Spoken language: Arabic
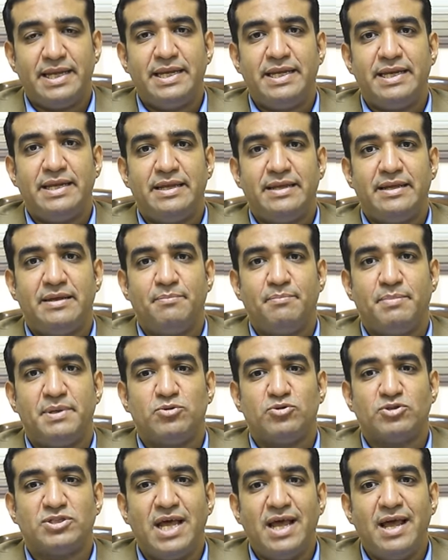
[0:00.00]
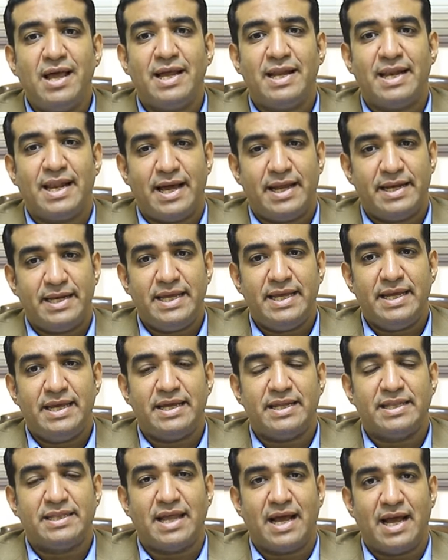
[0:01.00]
اللي بتسهل
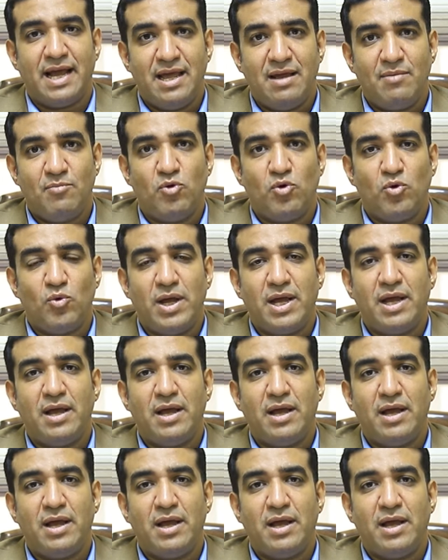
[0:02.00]
عليه التعامل